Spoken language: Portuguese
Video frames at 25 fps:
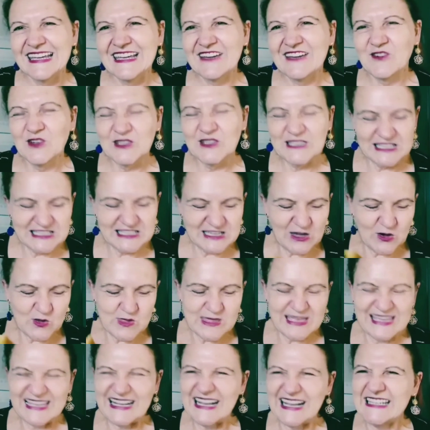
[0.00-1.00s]
Eu vou deixar
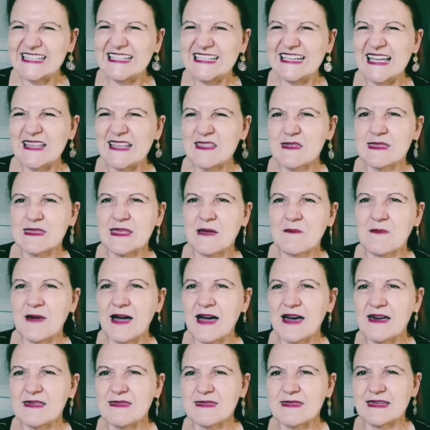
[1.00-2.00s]
os ingredientes da
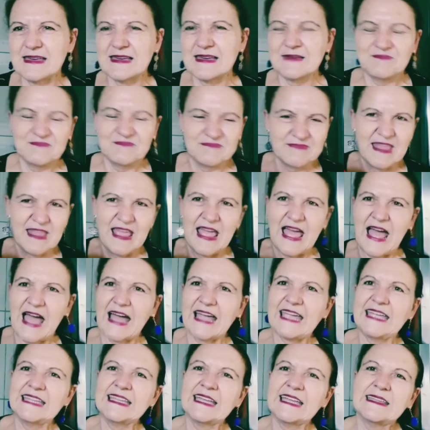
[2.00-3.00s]
massa
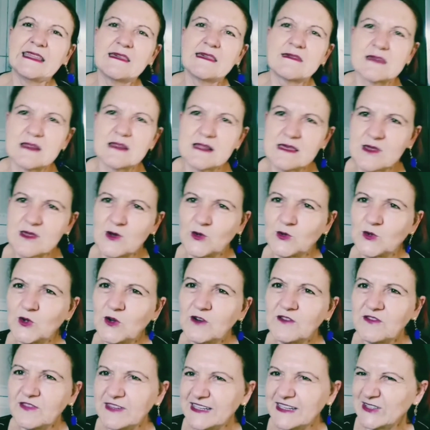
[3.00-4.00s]
aqui na descrição
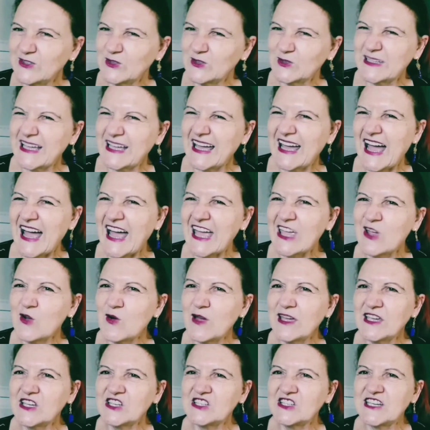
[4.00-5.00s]
do vídeo, tá? Aí
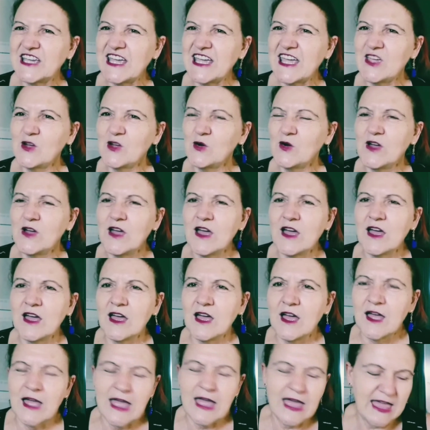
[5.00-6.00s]
o recheio,
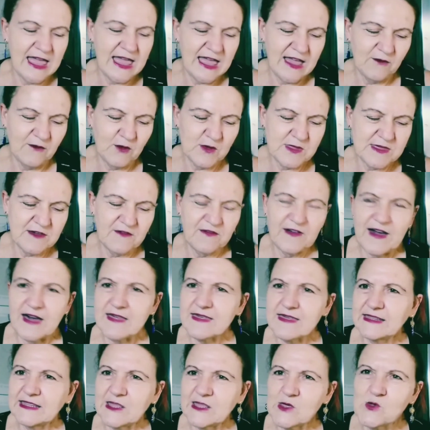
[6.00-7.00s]
é, você
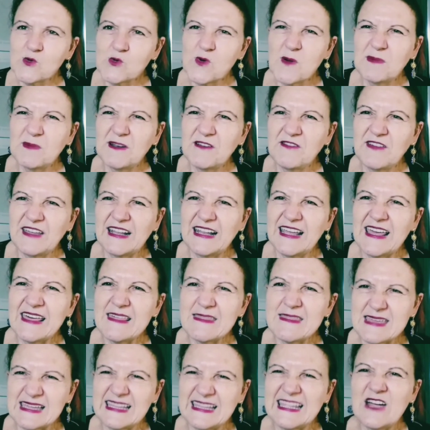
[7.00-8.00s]
faça da sua
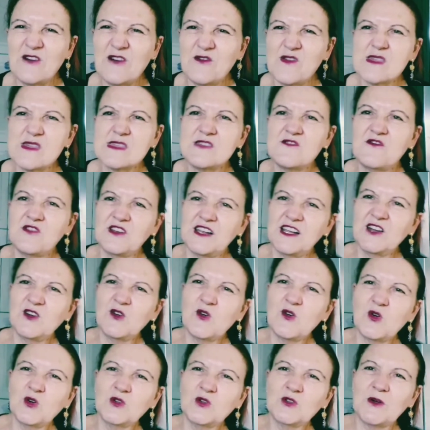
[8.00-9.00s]
preferência, né? Fiz
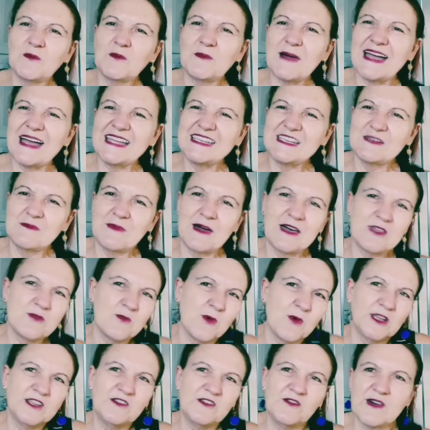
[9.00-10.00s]
frango com tomate, mas
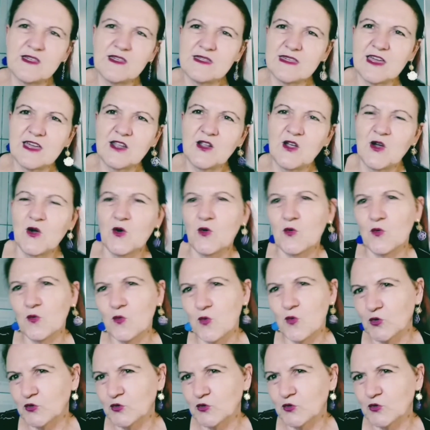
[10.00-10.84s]
pode fazer um